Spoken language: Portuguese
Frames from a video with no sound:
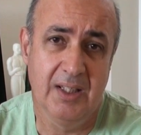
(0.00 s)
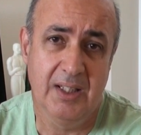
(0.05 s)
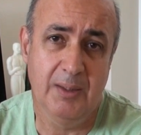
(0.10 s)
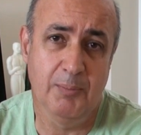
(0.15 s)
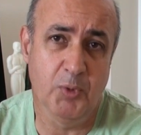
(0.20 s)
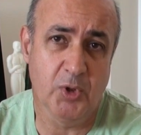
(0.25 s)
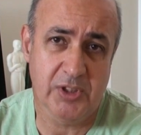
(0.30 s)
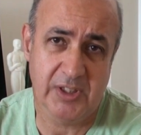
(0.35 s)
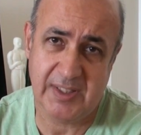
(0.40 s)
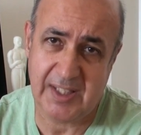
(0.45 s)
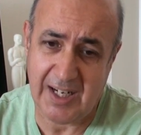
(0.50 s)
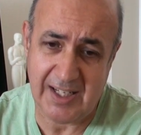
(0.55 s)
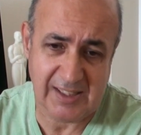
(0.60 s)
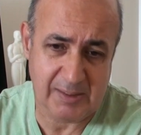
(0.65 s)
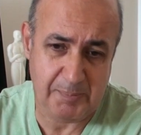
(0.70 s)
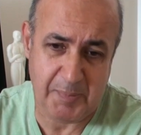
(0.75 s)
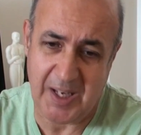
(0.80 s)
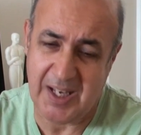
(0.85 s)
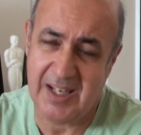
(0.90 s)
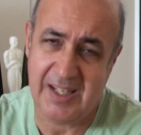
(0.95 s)
e mostrar
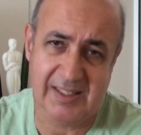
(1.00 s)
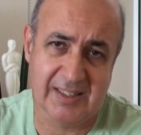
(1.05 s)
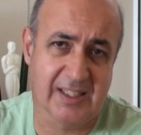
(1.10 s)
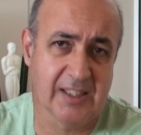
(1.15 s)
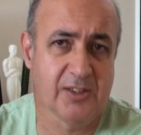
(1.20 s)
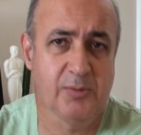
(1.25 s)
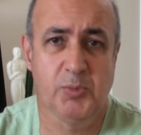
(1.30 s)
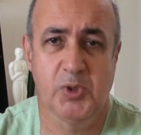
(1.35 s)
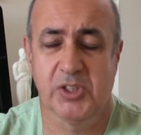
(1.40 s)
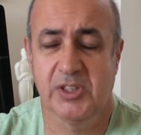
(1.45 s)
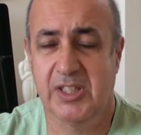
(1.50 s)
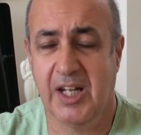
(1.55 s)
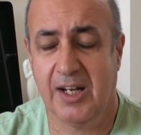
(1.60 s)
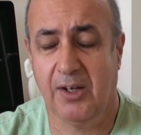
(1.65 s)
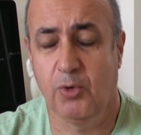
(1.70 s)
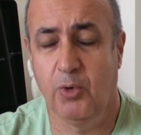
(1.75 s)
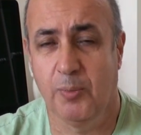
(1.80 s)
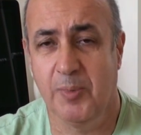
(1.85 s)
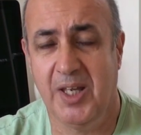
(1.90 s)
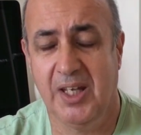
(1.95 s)
as peças,
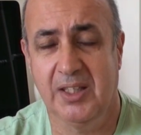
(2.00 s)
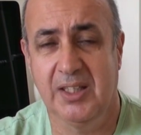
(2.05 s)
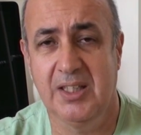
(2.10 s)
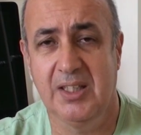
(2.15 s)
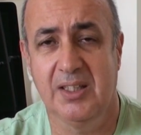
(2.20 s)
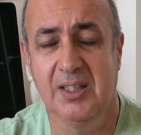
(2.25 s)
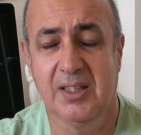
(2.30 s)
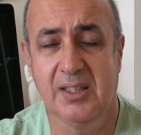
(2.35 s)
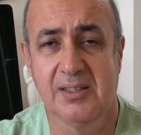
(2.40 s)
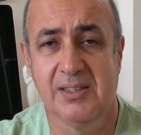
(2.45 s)
mostrar como é que,